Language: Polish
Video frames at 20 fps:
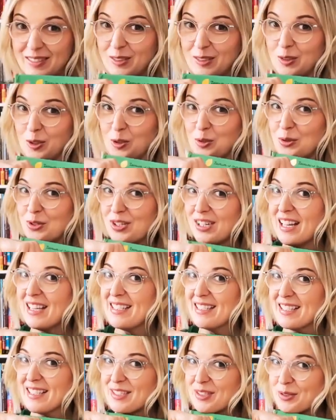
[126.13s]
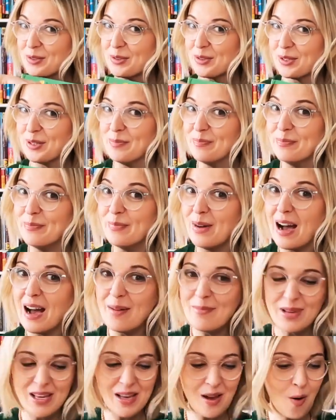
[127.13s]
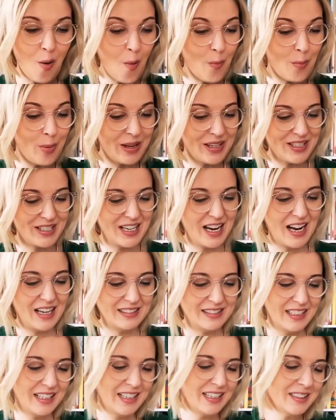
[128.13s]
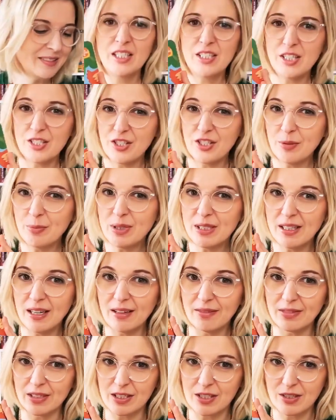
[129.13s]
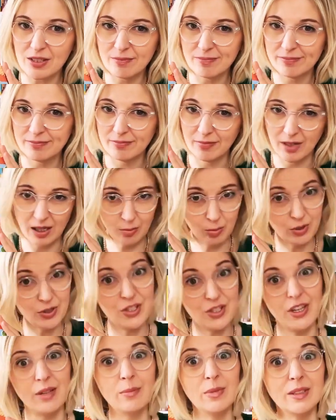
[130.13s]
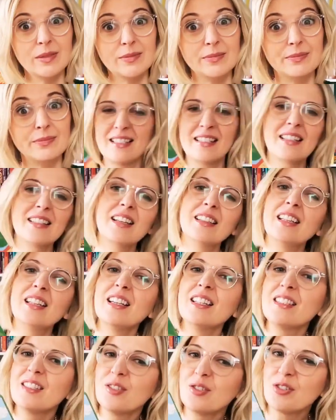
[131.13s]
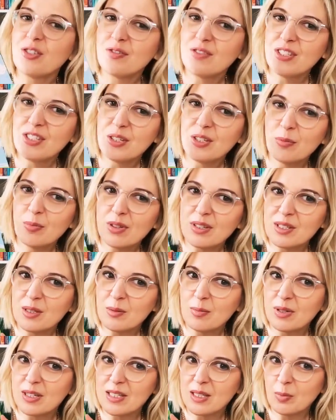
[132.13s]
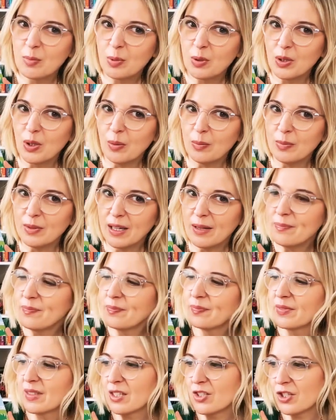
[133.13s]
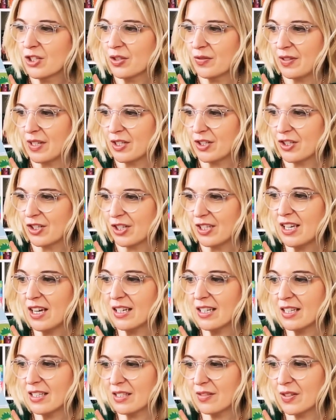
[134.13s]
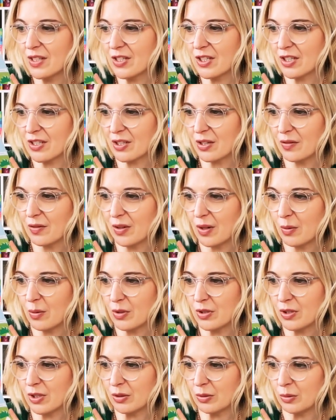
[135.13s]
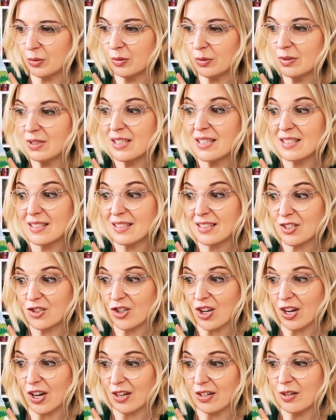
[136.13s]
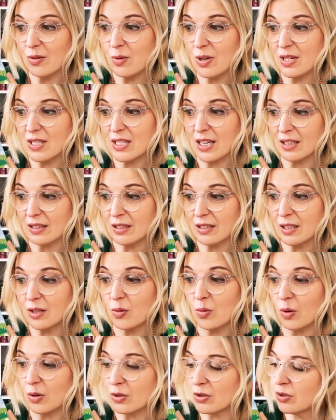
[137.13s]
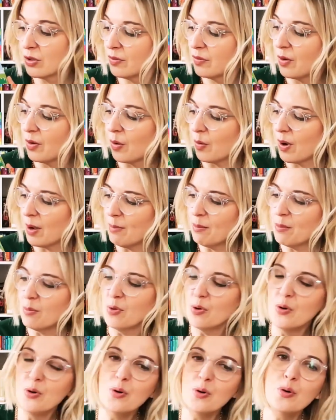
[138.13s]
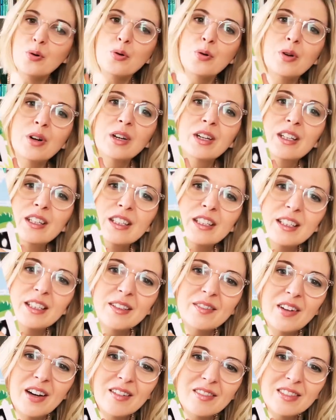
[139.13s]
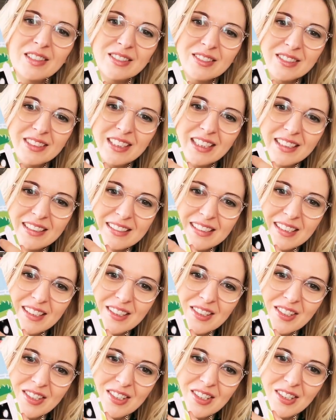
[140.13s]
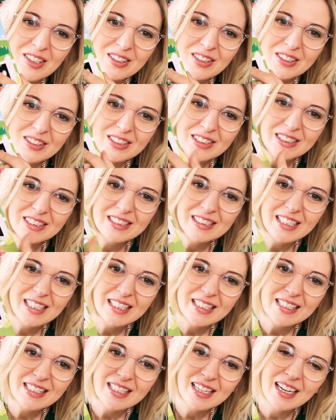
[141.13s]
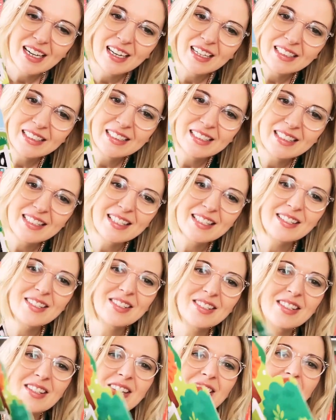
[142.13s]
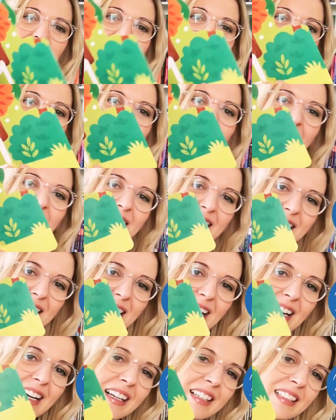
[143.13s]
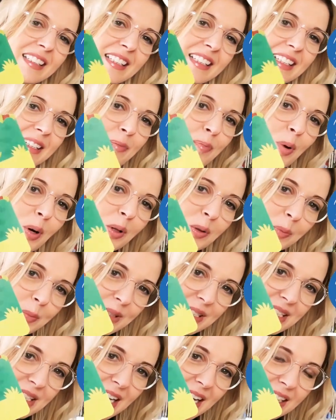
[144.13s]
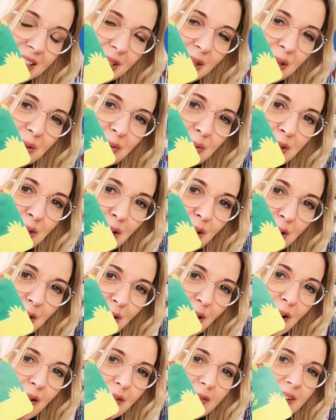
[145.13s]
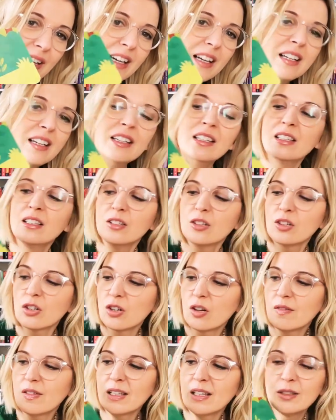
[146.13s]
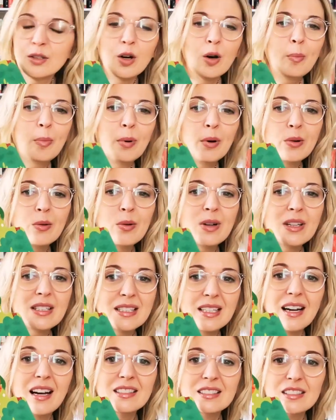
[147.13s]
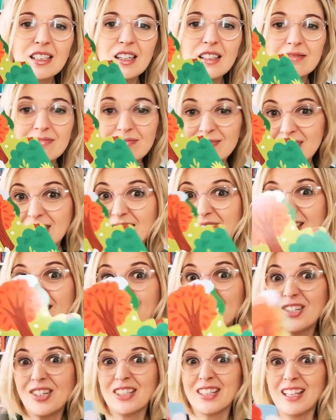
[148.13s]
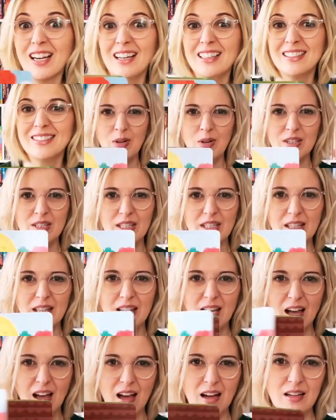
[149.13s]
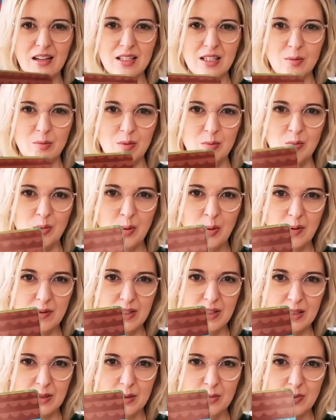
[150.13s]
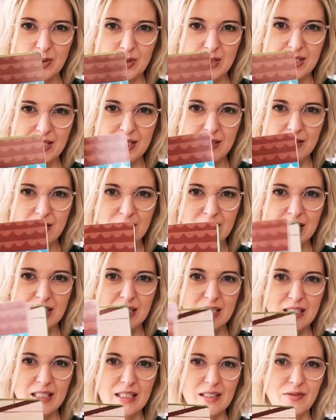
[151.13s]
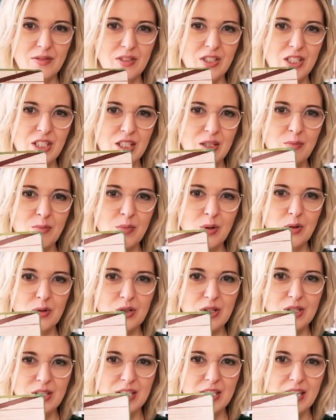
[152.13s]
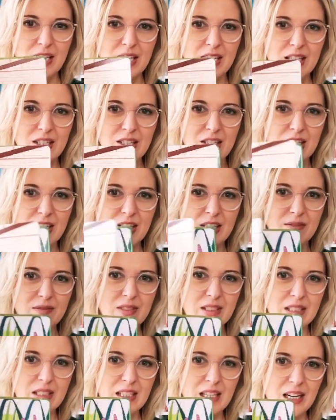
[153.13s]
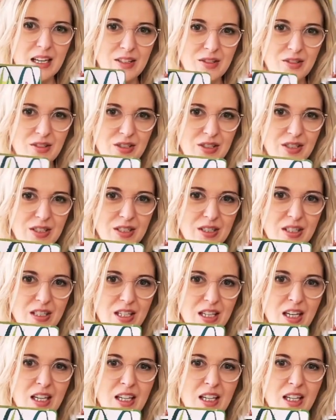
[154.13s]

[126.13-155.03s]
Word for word: No to już leśne książki mamy obejrzane. Jedziemy na wieś. Albo idziemy. Zasada jest oczywiście bardzo, bardzo podobna. Czy wiesz, jakie zwierzę schowało się tu? Jest czarne, łaciate, głośno woła mu i mamy tutaj coś do dotknięcia i coś do otwarcia i podpisaną krowę. Krowa do pogłaskania. Jasne, że tak. Pokażę tak, żeby było wiadomo, co na tej wsi może się jeszcze wydarzyć.